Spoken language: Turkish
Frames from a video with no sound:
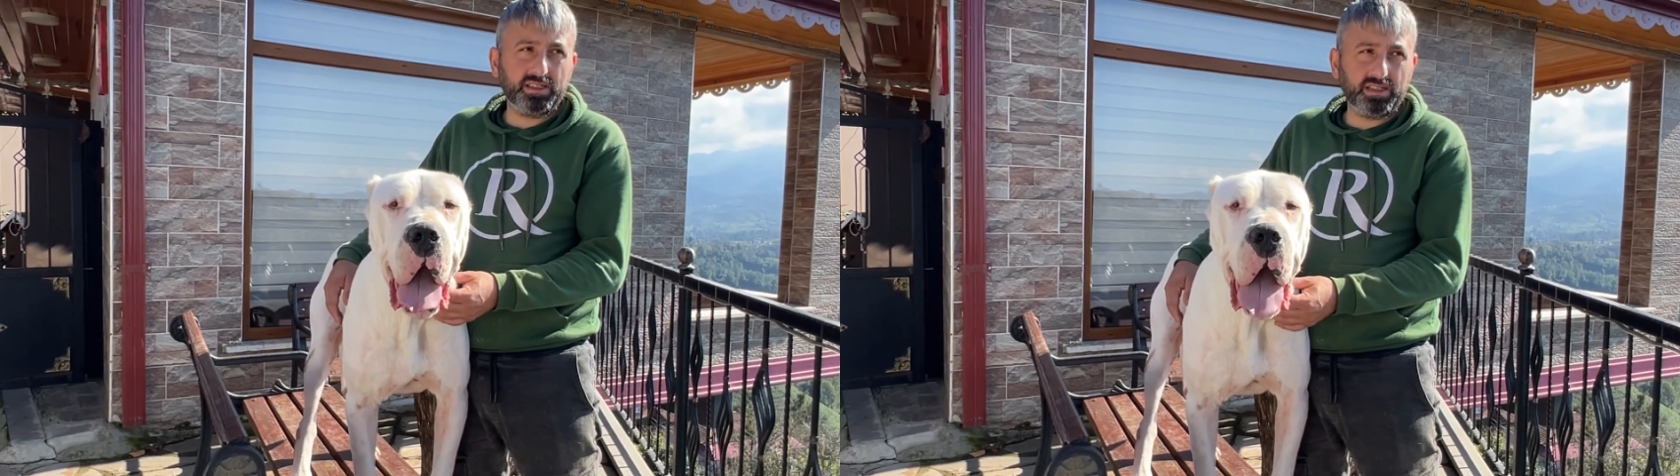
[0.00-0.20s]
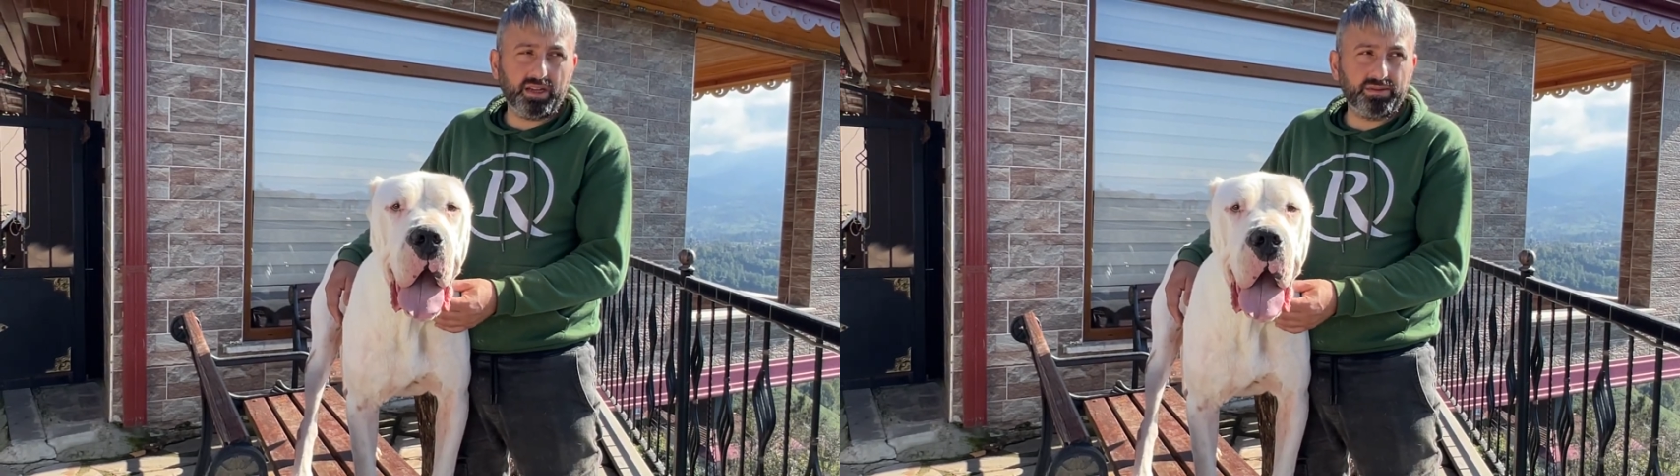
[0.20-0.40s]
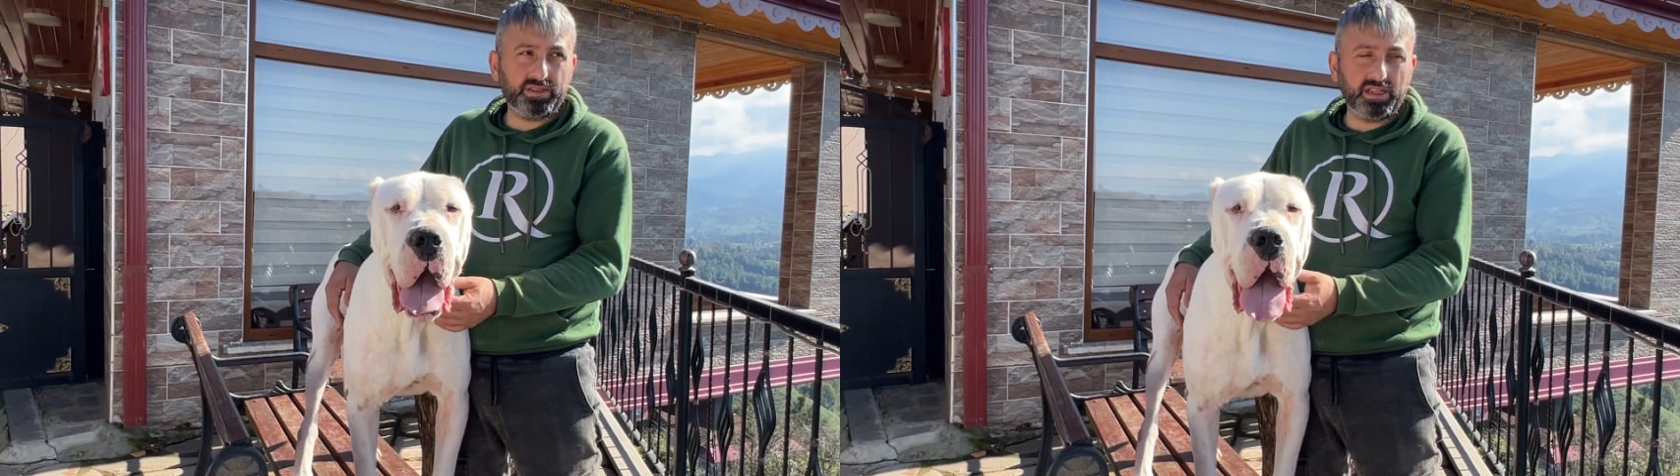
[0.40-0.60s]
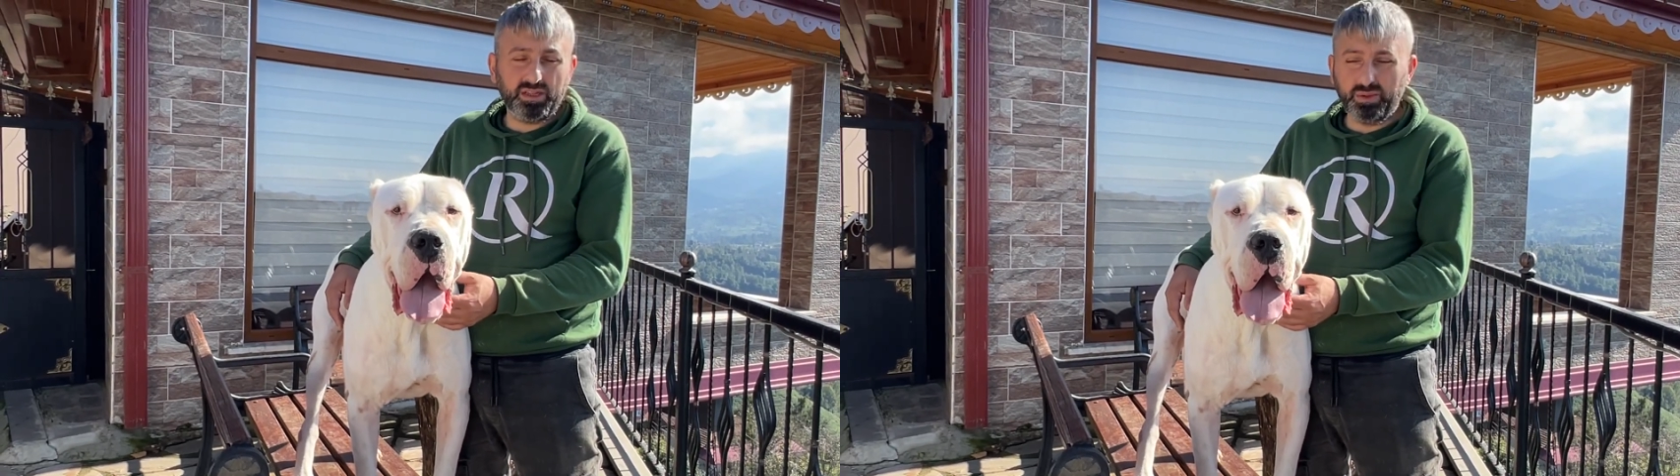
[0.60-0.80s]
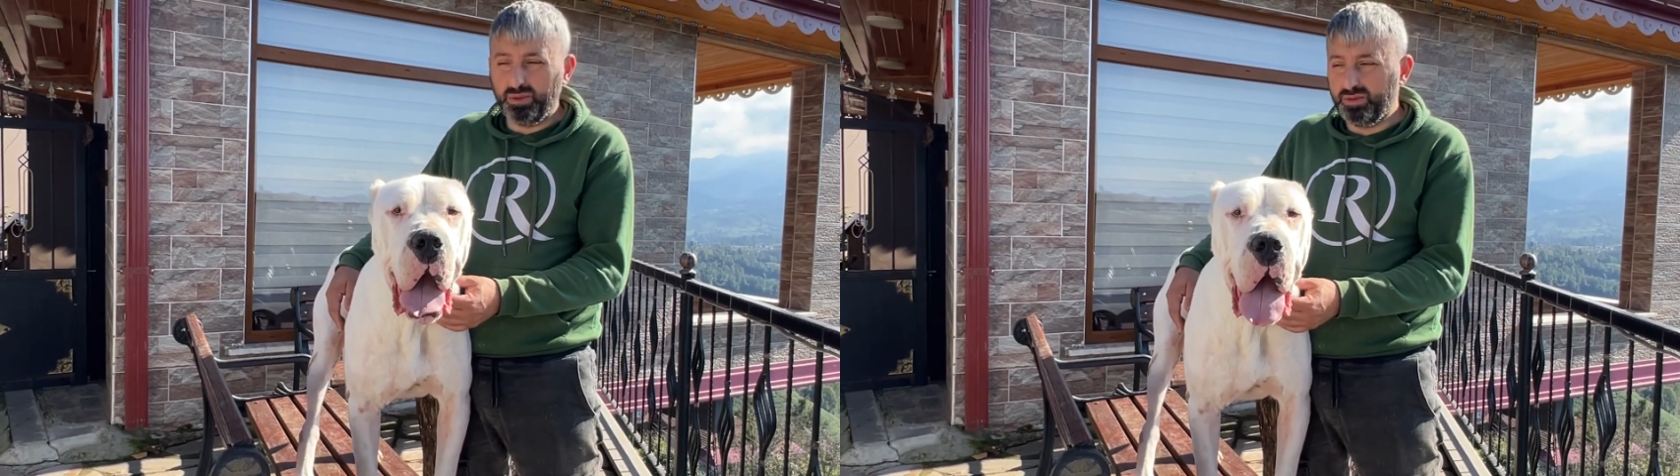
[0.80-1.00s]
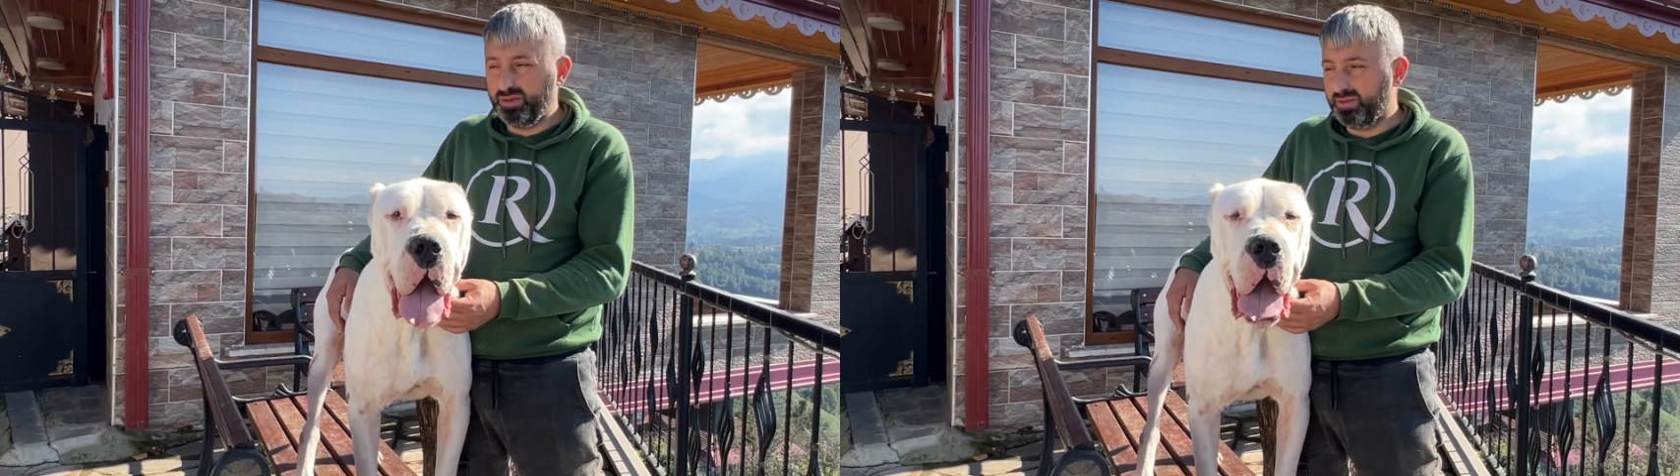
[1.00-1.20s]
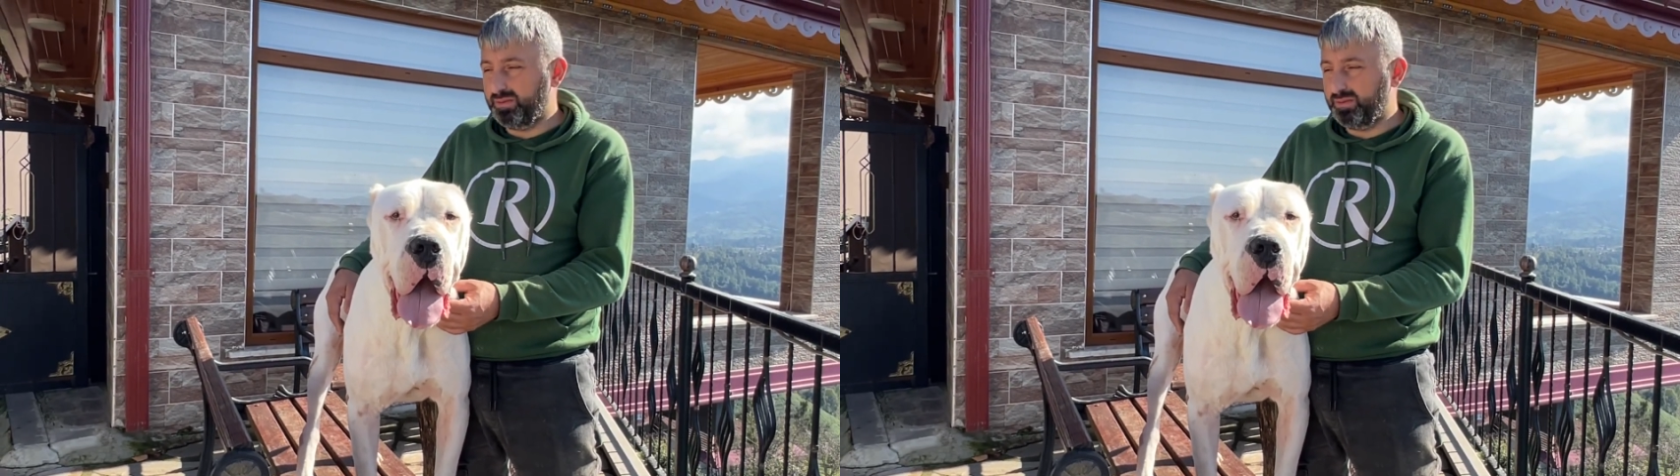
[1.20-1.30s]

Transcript: tavsiyeleri oldu.